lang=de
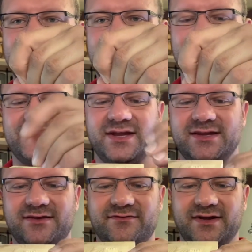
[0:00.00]

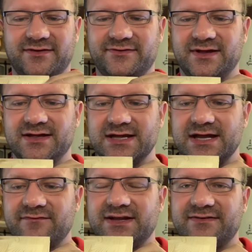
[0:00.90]
selbstständig fest. Ja?
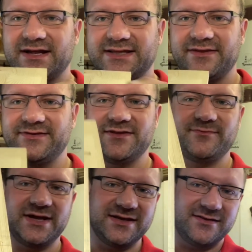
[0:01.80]
Wie gesagt, das hier ist
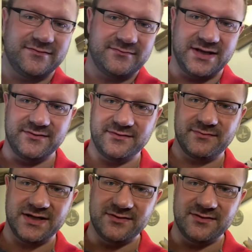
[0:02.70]
meine, meine, meine